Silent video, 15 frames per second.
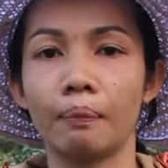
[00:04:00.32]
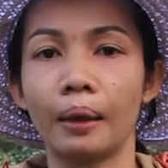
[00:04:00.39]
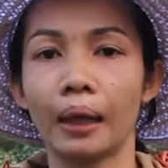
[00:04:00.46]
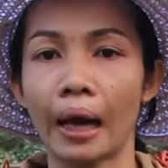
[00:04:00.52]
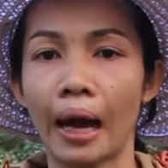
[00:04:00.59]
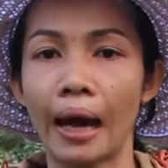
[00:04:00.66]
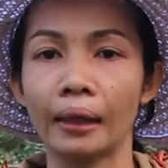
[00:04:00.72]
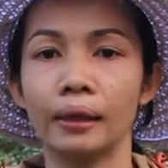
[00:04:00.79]
ไป
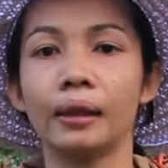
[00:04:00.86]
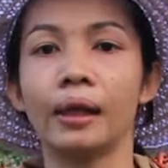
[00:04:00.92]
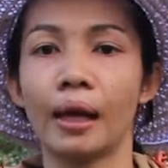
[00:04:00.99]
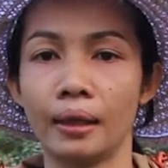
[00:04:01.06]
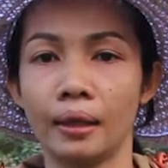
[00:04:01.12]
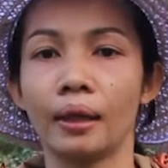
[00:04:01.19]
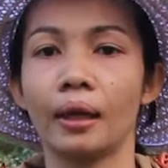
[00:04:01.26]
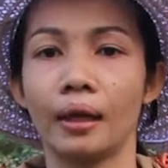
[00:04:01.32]
ขายที่ไหน
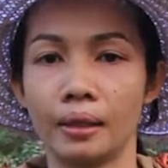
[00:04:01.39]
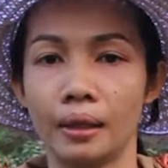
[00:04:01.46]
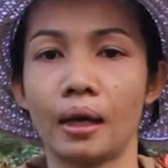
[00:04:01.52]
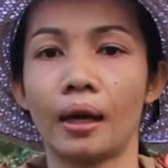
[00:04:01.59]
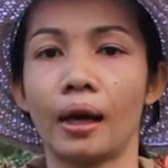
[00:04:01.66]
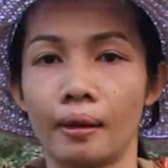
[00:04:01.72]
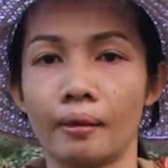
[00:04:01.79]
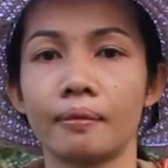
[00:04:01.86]
อะไรเงี้
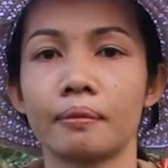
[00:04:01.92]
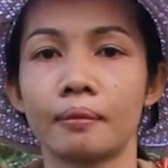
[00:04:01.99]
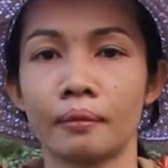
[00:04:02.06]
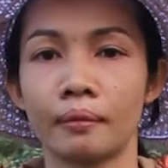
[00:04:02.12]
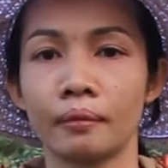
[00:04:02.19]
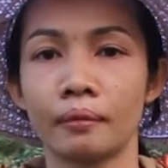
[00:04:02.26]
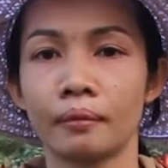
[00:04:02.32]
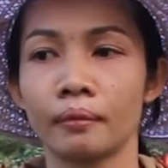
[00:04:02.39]
ยค่ะ
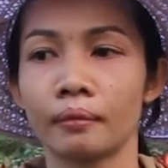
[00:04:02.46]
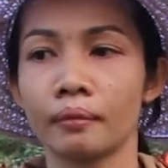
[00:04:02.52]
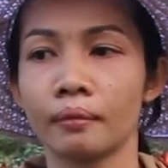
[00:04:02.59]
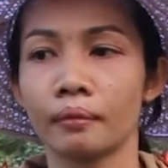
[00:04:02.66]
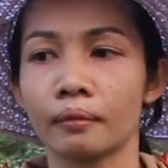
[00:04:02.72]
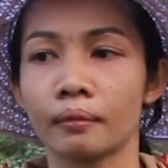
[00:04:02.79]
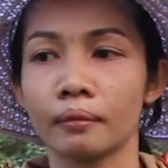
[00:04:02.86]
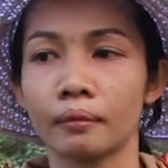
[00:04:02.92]
การ
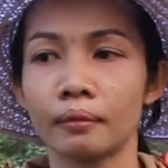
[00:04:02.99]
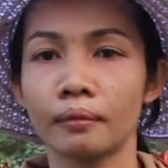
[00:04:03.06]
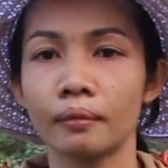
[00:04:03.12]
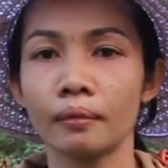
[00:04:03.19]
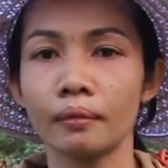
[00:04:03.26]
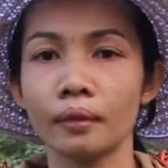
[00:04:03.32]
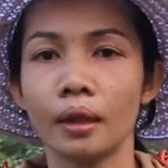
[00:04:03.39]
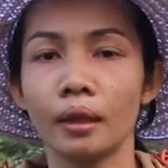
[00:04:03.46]
เดินทางด้วย
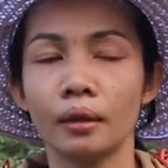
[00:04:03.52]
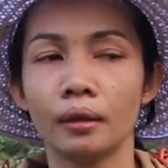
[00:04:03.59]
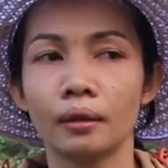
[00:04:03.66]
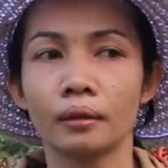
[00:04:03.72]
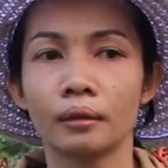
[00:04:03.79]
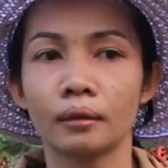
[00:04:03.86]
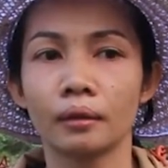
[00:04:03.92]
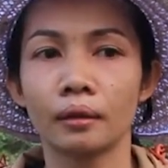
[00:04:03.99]
นาช่วงนี้สถา
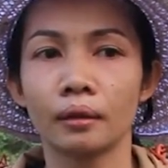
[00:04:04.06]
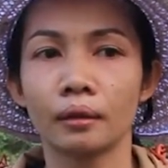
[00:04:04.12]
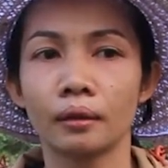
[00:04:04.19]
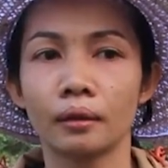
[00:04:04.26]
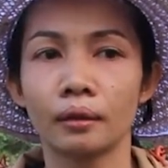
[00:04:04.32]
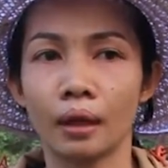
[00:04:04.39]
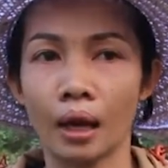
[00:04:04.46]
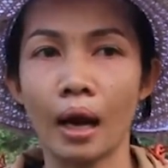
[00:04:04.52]
นการณ์แบบ
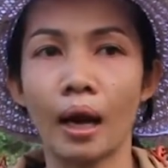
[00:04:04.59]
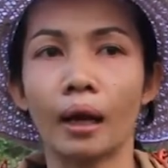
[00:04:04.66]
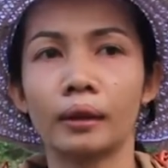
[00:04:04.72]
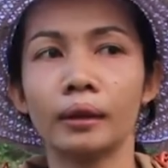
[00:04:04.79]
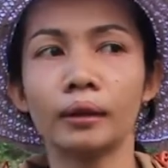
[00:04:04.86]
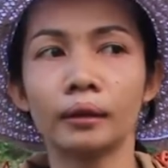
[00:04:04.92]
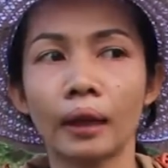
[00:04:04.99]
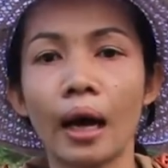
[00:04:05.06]
นี้เนาะค่ะ
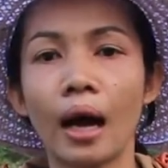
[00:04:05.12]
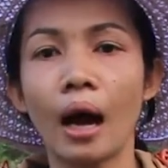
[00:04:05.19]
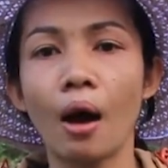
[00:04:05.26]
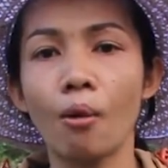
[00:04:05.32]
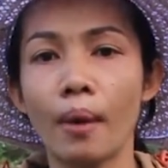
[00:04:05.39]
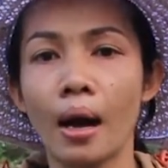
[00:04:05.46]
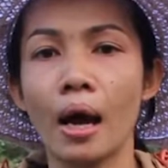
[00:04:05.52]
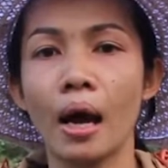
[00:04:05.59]
คือถ้าเอา
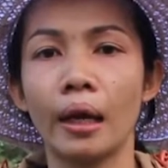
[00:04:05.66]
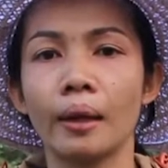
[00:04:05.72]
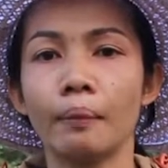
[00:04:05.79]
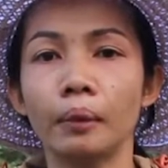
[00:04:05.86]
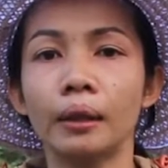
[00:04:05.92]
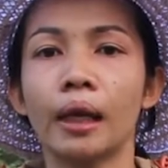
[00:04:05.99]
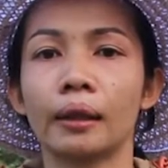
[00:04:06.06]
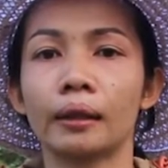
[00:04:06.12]
มาใน
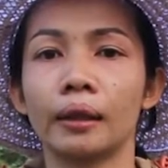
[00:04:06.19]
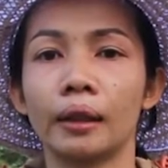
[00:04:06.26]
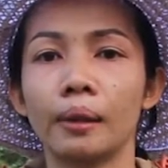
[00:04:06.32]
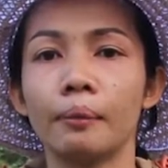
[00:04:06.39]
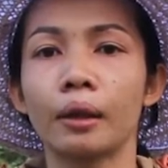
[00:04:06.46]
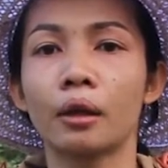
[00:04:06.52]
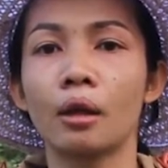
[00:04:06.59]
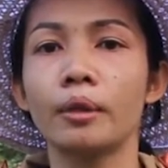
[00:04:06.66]
เมืองอย่างนี้
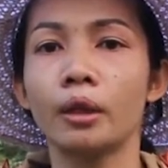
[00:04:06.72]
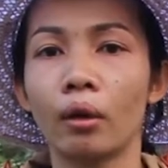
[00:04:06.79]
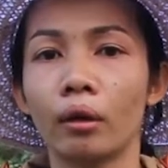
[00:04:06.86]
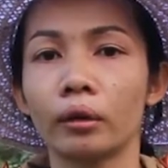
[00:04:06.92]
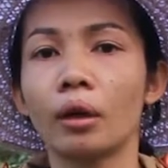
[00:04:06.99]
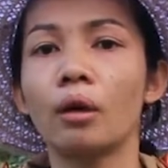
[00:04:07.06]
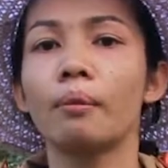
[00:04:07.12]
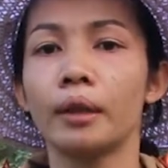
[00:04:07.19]
มันก็มี
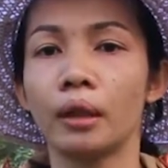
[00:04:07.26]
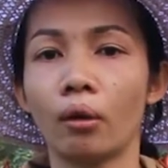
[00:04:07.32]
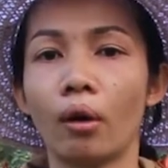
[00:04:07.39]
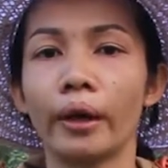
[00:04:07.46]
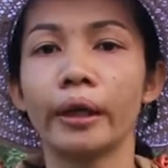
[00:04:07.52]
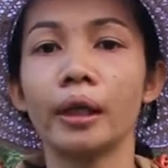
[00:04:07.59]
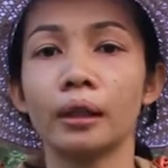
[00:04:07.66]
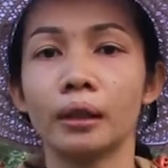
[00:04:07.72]
ต้องมีออ
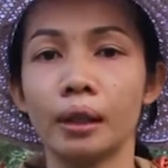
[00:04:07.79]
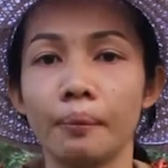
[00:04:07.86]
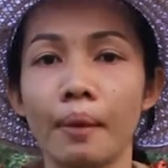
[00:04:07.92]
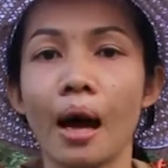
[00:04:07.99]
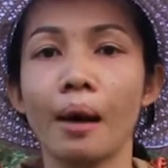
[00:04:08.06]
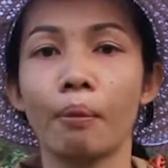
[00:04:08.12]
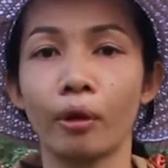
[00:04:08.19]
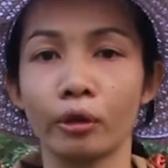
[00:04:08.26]
เดอร์ที่
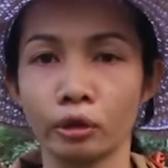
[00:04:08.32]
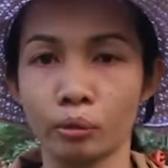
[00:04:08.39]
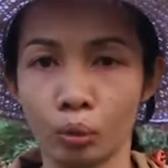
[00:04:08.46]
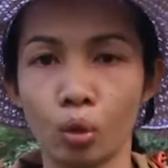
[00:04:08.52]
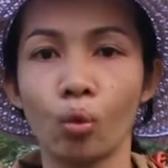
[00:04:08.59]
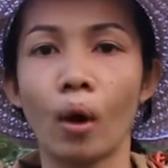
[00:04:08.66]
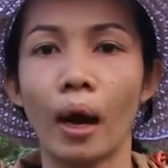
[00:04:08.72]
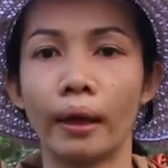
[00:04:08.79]
มากพอสม
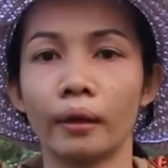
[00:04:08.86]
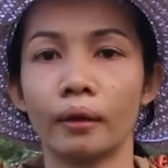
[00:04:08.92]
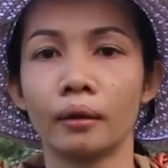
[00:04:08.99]
ควร